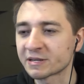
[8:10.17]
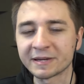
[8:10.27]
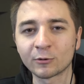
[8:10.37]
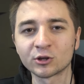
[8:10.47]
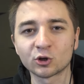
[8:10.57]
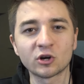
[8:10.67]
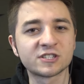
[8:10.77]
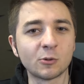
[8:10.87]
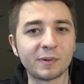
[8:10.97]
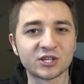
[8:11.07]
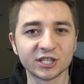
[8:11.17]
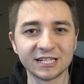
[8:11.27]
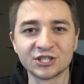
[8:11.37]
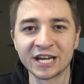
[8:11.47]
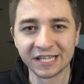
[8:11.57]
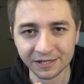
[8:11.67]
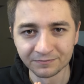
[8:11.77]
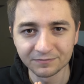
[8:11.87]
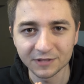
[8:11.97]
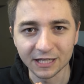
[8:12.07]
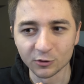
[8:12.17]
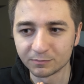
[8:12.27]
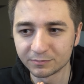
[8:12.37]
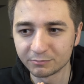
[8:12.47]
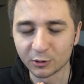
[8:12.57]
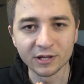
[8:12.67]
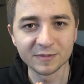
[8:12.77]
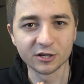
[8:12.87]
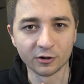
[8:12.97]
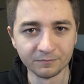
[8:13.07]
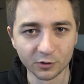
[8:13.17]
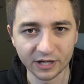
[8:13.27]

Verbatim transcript: sapere quanto costa un pesce del genere Chiedo per un amico,